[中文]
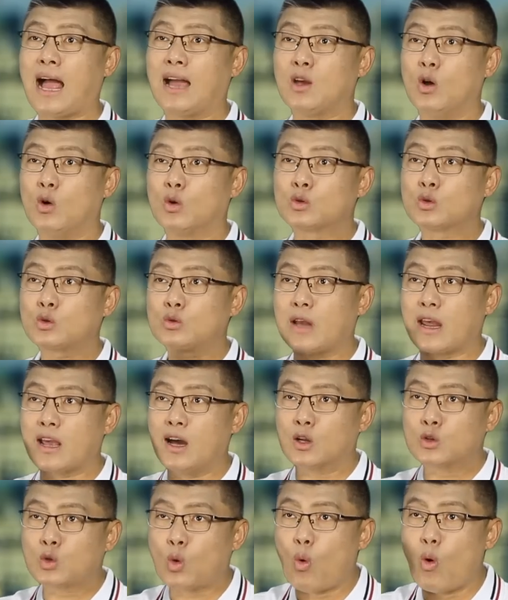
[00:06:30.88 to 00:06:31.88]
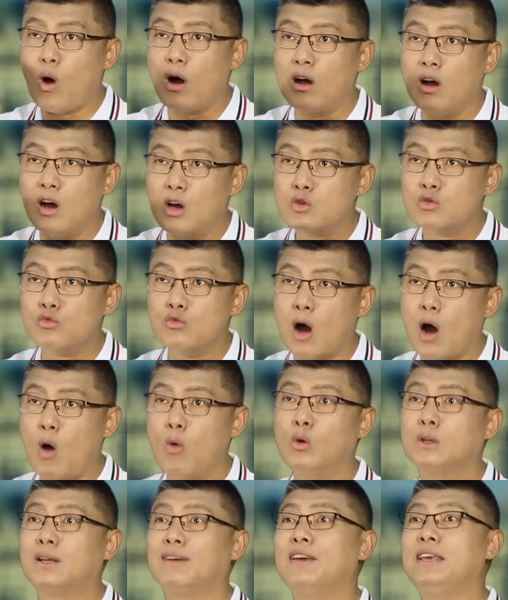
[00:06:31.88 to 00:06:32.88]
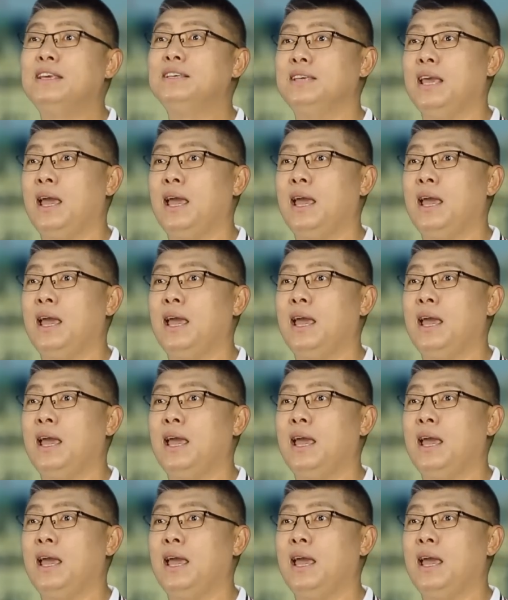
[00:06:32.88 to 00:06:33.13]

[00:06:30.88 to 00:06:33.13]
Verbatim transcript: 大有这个脱俄入欧的危